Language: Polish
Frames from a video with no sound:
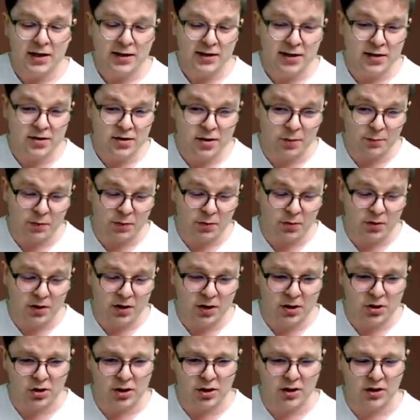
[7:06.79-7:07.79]
Nastąpiło
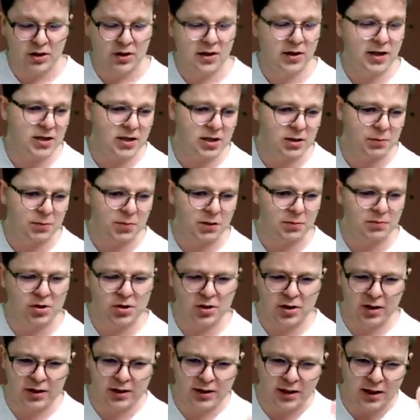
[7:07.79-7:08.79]
G4. I ja sobie
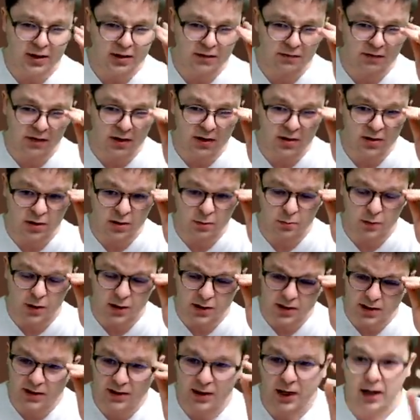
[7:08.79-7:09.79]
myślę teraz w tej
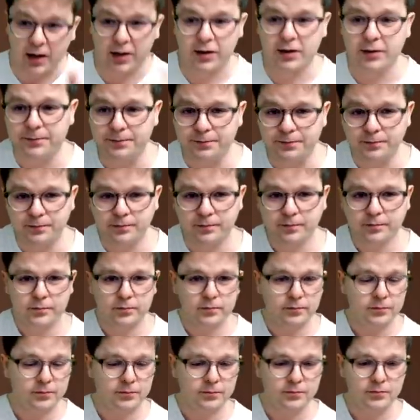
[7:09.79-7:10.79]
sytuacji tak.
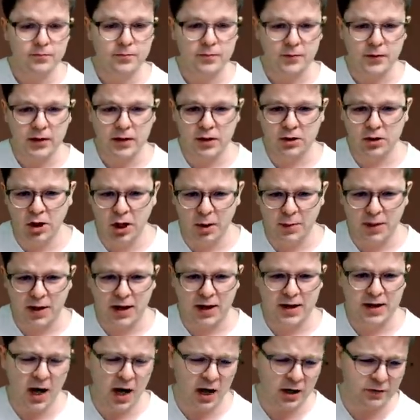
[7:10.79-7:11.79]
Dobra,
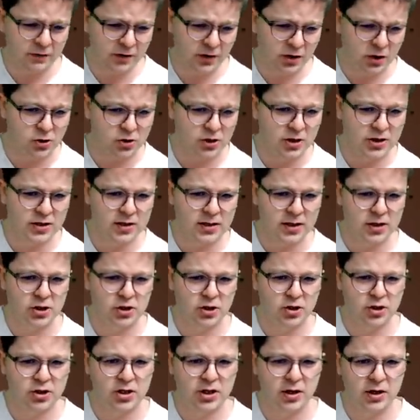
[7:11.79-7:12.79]
jak wykorzystać
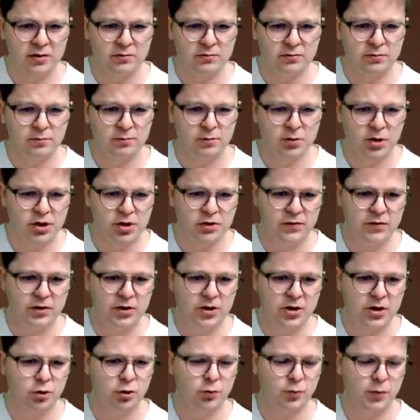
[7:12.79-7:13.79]
to, że
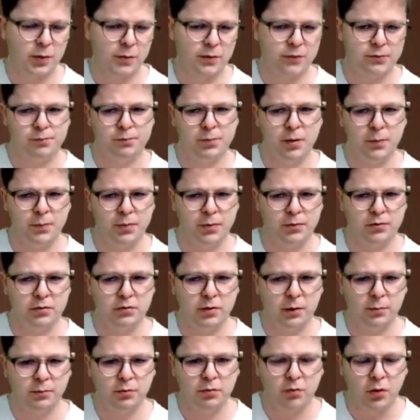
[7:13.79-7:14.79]
przeciwniczka tu
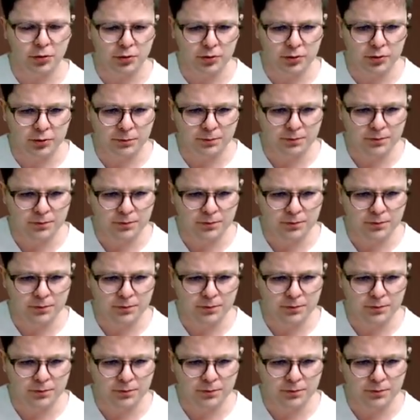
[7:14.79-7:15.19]
popełniła błąd?